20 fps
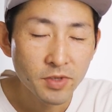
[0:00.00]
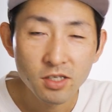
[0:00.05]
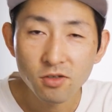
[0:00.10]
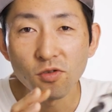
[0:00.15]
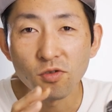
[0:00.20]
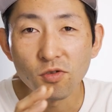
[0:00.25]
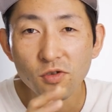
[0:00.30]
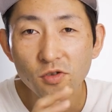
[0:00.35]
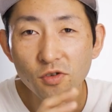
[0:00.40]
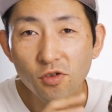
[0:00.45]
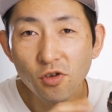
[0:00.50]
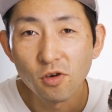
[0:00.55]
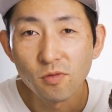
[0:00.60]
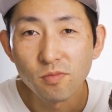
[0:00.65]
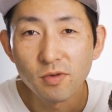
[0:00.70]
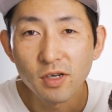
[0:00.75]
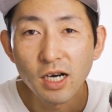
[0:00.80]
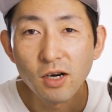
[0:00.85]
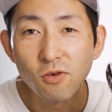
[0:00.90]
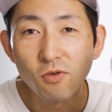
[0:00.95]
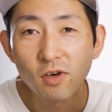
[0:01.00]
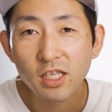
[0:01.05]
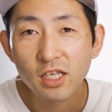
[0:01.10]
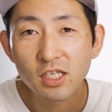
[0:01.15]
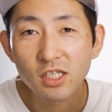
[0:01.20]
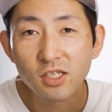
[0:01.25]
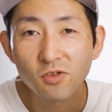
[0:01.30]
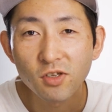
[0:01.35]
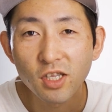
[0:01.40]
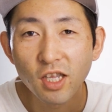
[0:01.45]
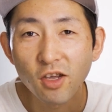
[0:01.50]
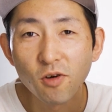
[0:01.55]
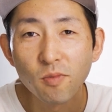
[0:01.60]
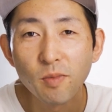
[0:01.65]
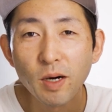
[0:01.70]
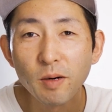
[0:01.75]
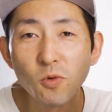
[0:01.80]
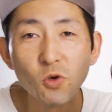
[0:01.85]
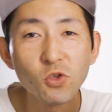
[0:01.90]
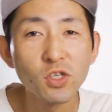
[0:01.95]
このグローブが私の手を
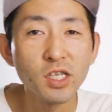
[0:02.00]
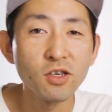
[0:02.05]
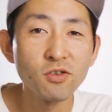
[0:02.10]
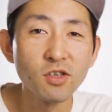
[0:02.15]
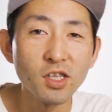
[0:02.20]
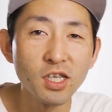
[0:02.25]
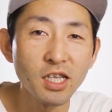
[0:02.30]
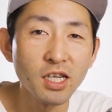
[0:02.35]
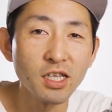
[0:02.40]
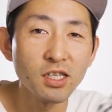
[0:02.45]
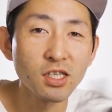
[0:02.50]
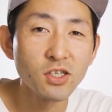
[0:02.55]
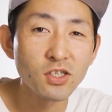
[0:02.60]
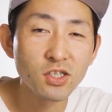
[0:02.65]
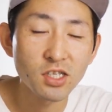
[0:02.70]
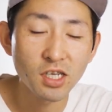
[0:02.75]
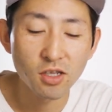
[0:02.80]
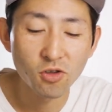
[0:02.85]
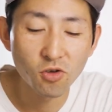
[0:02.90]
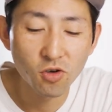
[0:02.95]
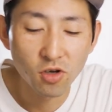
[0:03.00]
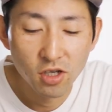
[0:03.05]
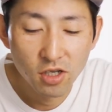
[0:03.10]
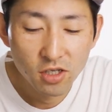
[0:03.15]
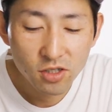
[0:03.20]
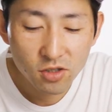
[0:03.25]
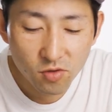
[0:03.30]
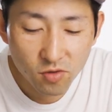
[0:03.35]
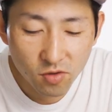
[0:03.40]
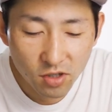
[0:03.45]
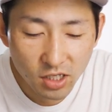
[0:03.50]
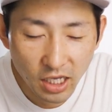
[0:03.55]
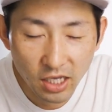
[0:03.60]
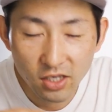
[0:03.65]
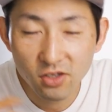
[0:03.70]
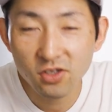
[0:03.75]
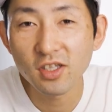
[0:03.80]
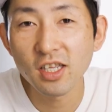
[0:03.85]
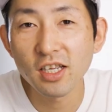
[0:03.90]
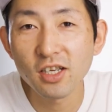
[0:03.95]
守ってくれたんですけど、その
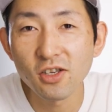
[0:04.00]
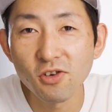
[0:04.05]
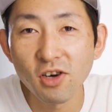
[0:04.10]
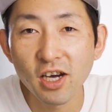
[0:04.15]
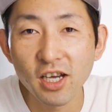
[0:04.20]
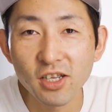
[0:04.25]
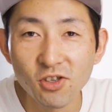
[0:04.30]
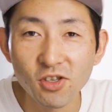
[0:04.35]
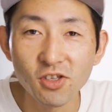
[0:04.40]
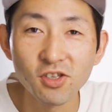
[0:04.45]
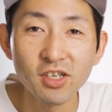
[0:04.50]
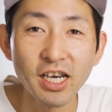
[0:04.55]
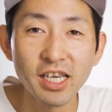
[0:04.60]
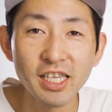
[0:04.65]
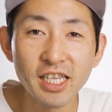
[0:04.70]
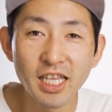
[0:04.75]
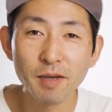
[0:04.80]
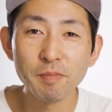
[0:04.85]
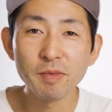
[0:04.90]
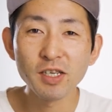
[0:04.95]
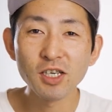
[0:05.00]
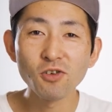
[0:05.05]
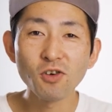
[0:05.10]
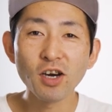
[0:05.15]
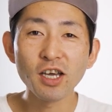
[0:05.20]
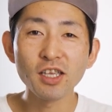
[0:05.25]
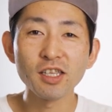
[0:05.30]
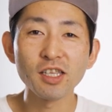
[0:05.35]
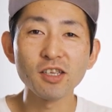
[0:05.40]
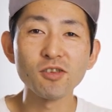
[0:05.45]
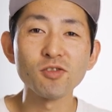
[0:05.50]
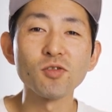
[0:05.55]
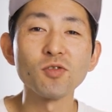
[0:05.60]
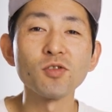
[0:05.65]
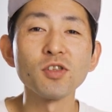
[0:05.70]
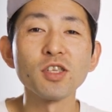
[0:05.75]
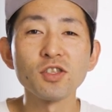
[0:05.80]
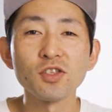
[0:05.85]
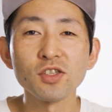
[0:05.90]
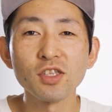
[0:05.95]
削れ具合というか痛み具合っていうの
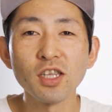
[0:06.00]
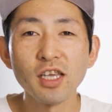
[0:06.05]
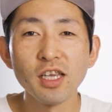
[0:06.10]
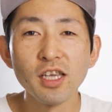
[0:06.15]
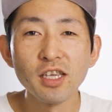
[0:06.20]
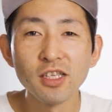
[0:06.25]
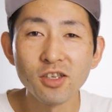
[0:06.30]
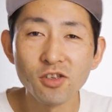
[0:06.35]
をですね、